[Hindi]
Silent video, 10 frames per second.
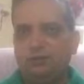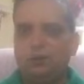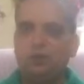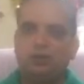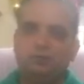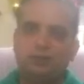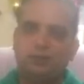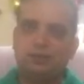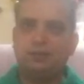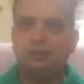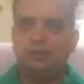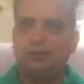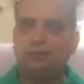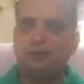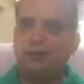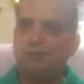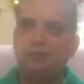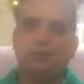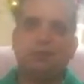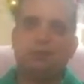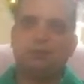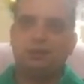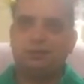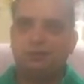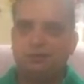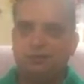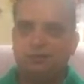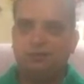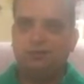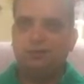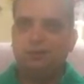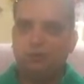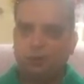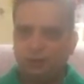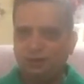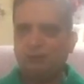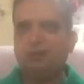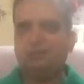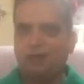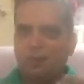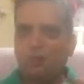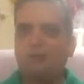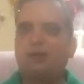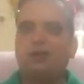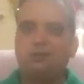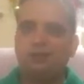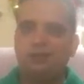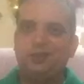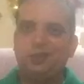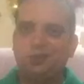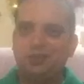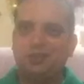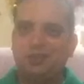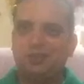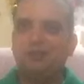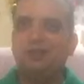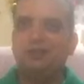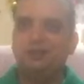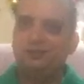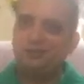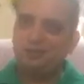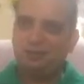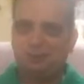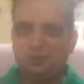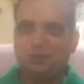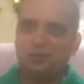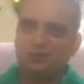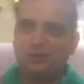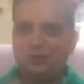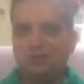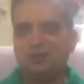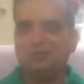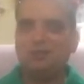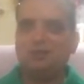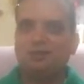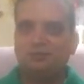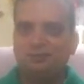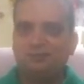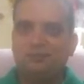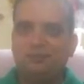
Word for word: क्योंकि सिंबल जिसने सीखा है नाम नहीं बता सकता मैं थोड़ी सी मेहनत आपको भी करनी पड़ेगी जिन्होंने सीखा हुआ है कि सिंबल कौन सा किस जगह पे आता है